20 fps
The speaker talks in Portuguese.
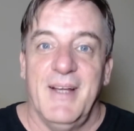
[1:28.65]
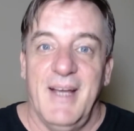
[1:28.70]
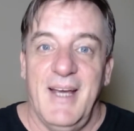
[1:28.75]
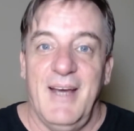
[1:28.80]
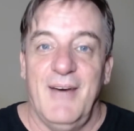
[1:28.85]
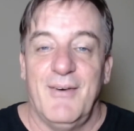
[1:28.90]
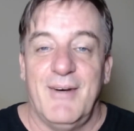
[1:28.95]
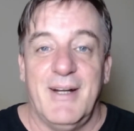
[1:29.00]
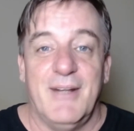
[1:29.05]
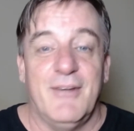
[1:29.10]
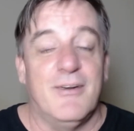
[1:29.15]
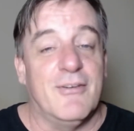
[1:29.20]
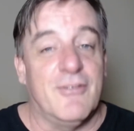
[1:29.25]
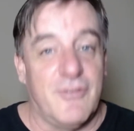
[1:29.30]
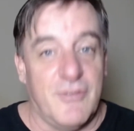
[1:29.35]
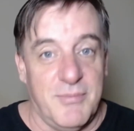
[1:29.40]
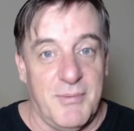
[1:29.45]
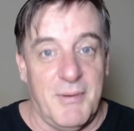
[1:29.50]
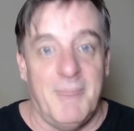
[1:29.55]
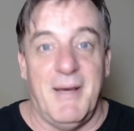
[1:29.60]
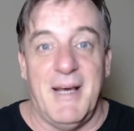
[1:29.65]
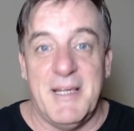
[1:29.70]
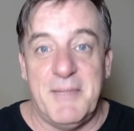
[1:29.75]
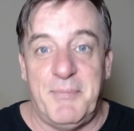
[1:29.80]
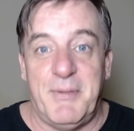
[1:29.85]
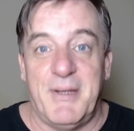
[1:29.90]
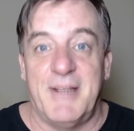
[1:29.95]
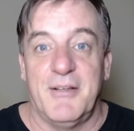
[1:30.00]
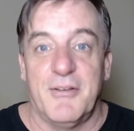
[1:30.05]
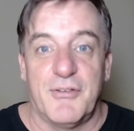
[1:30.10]
É, o credor costuma mais
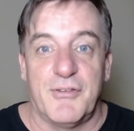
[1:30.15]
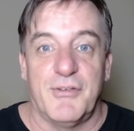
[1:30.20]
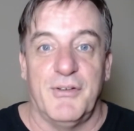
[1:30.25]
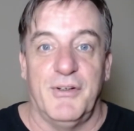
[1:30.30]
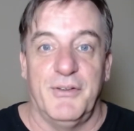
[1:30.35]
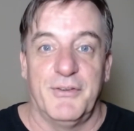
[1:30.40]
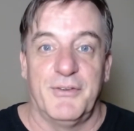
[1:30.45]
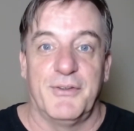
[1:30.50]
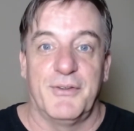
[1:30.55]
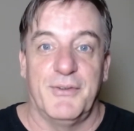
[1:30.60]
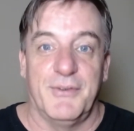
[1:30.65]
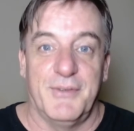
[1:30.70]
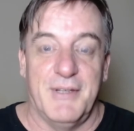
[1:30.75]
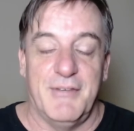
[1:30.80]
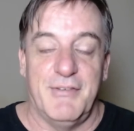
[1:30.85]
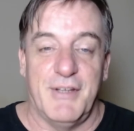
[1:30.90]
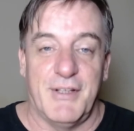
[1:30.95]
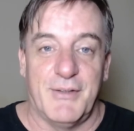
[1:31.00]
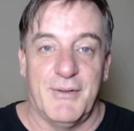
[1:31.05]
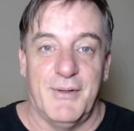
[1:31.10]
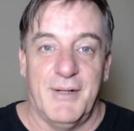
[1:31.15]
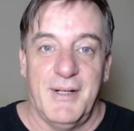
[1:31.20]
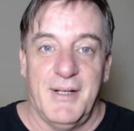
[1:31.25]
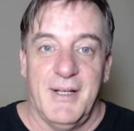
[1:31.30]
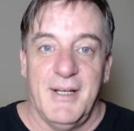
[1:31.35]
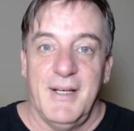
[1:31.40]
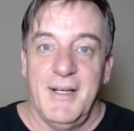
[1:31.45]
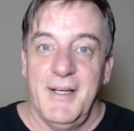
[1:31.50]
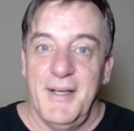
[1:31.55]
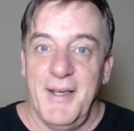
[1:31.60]
perder o sono do que o devedor.
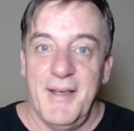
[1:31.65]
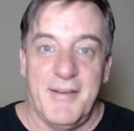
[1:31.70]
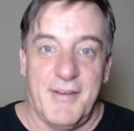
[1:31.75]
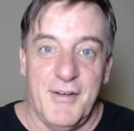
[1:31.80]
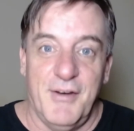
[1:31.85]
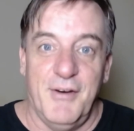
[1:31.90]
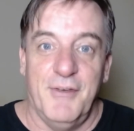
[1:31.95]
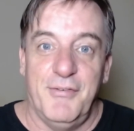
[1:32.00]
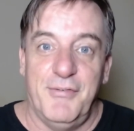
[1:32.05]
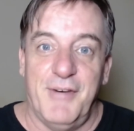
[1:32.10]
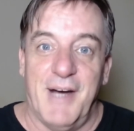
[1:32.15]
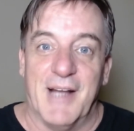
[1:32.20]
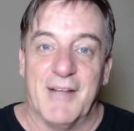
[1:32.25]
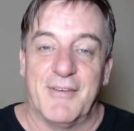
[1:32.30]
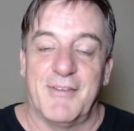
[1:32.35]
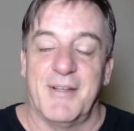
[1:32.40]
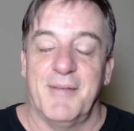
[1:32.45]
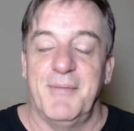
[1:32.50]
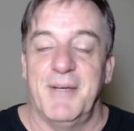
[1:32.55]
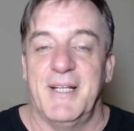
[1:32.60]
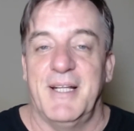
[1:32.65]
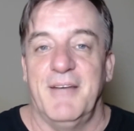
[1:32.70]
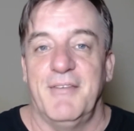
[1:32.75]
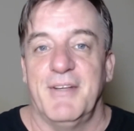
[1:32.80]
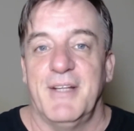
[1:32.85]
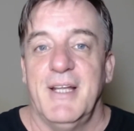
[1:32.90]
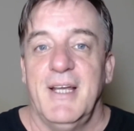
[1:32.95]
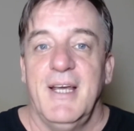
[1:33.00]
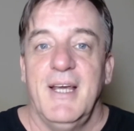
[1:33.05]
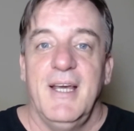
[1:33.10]
Esse é um fato também da
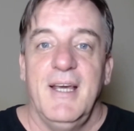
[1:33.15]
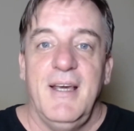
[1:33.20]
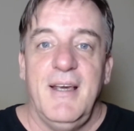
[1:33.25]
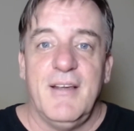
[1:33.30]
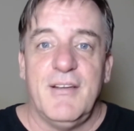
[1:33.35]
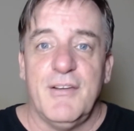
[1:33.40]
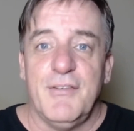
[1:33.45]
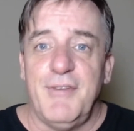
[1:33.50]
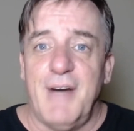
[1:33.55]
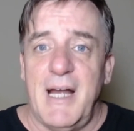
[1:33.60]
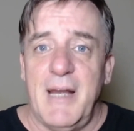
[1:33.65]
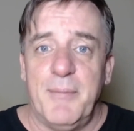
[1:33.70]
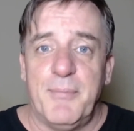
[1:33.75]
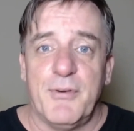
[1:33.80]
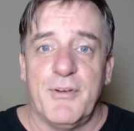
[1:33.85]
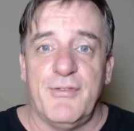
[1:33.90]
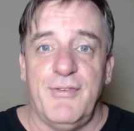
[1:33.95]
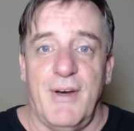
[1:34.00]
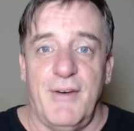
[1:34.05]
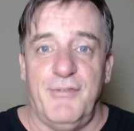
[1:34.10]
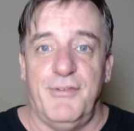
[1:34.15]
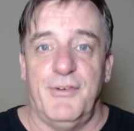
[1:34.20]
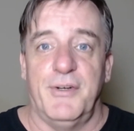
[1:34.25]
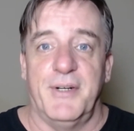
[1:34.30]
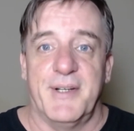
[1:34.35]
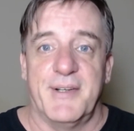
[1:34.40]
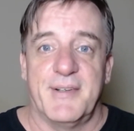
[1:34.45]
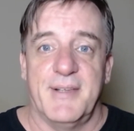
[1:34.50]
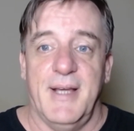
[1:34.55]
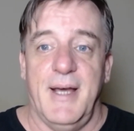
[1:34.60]
vida. Isso vale para os
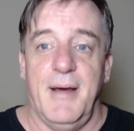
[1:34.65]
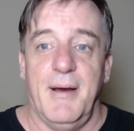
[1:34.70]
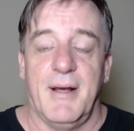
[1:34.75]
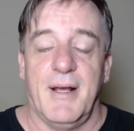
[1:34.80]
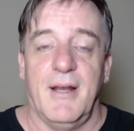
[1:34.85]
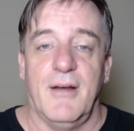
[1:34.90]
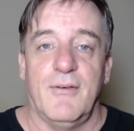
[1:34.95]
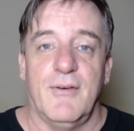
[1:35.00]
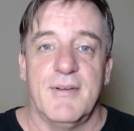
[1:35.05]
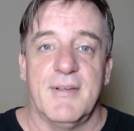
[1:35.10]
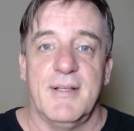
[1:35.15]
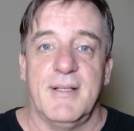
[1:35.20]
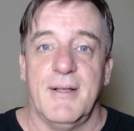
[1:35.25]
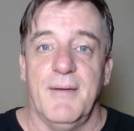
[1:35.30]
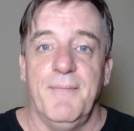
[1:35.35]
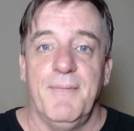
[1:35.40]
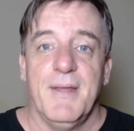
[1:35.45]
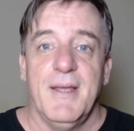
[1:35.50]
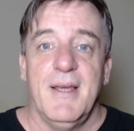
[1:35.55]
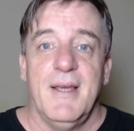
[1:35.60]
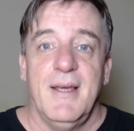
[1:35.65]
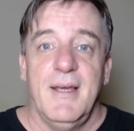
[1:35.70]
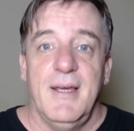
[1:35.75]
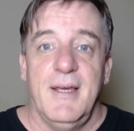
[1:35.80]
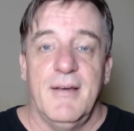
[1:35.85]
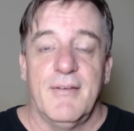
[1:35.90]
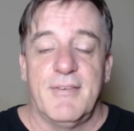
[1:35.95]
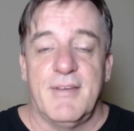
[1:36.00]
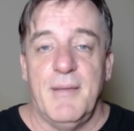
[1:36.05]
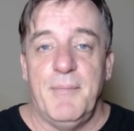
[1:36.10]
favores, né? Aquela coisa. Então,
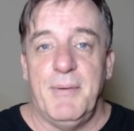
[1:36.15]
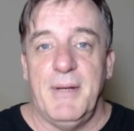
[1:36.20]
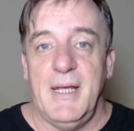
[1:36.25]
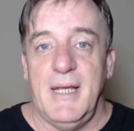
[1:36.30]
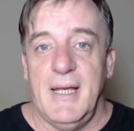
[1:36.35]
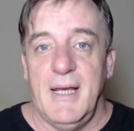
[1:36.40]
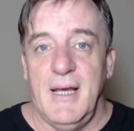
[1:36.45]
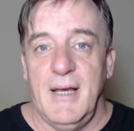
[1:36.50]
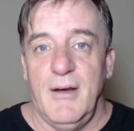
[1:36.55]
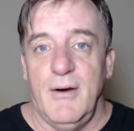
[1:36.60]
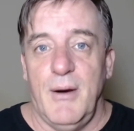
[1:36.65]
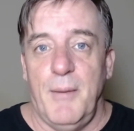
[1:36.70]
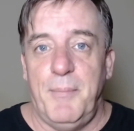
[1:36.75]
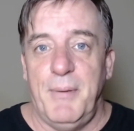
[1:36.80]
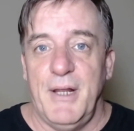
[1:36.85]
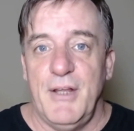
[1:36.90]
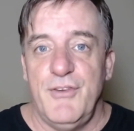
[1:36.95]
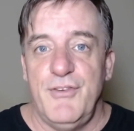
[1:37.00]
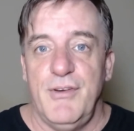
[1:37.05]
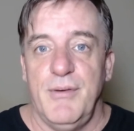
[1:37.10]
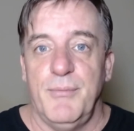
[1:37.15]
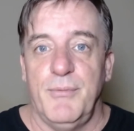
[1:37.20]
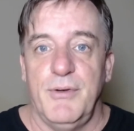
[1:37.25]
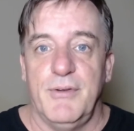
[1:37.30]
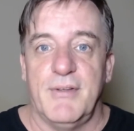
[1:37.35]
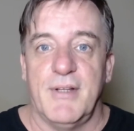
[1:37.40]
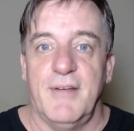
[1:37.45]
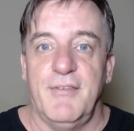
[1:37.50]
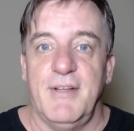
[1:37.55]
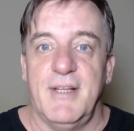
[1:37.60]
eu sempre é, eu aprendi
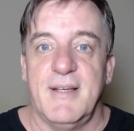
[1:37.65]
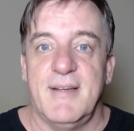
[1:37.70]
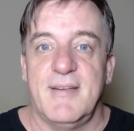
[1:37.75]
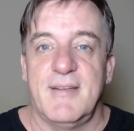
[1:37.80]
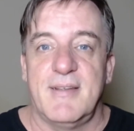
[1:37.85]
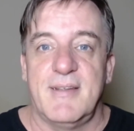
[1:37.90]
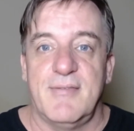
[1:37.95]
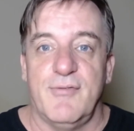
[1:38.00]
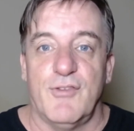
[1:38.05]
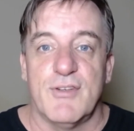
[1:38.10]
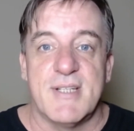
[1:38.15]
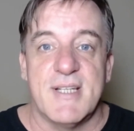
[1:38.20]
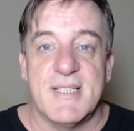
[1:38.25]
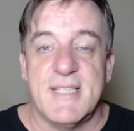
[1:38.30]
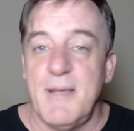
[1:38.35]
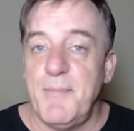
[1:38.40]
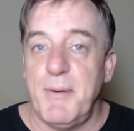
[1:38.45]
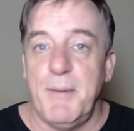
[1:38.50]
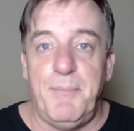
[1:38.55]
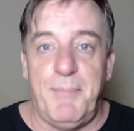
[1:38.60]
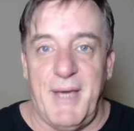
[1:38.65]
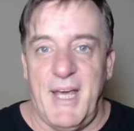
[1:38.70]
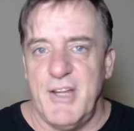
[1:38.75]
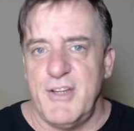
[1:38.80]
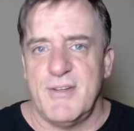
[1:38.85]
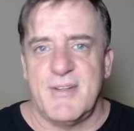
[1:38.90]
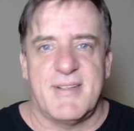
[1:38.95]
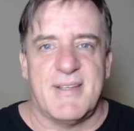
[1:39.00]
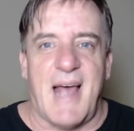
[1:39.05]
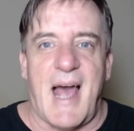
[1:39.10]
muito na vida que você sempre
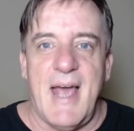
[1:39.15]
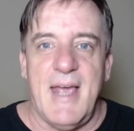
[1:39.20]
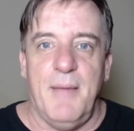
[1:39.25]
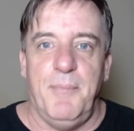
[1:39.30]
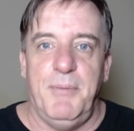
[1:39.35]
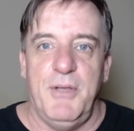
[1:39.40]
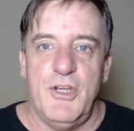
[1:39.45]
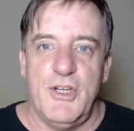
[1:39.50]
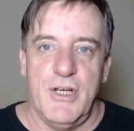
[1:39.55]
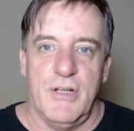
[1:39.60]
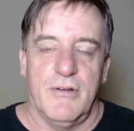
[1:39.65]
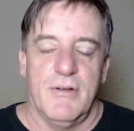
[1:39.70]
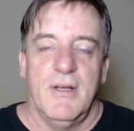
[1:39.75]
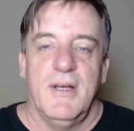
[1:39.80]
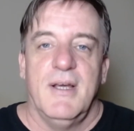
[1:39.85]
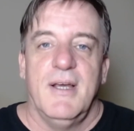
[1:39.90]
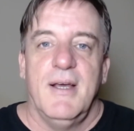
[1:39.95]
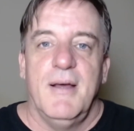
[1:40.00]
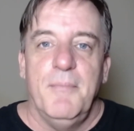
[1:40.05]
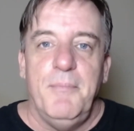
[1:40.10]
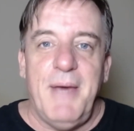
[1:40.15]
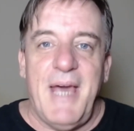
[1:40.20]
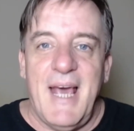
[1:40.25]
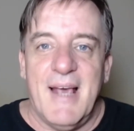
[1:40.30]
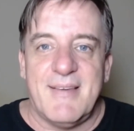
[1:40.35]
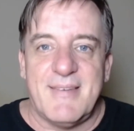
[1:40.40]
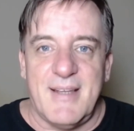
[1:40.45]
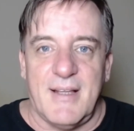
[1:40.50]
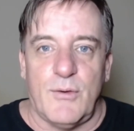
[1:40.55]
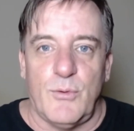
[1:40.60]
pede, saia pedindo.
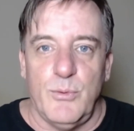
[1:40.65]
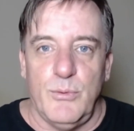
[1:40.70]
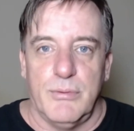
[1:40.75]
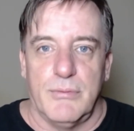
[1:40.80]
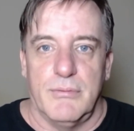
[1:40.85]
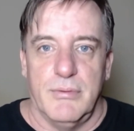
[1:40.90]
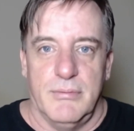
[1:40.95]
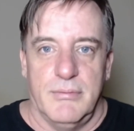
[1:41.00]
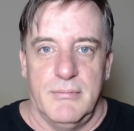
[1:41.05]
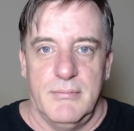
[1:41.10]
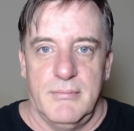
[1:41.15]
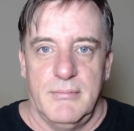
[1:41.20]
Peça tudo.